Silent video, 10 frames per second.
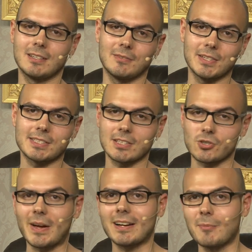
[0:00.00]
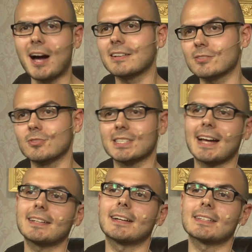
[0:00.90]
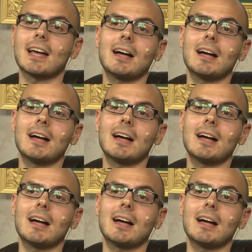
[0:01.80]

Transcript: wegen seines schwachen Magens kurz reingegangen ist.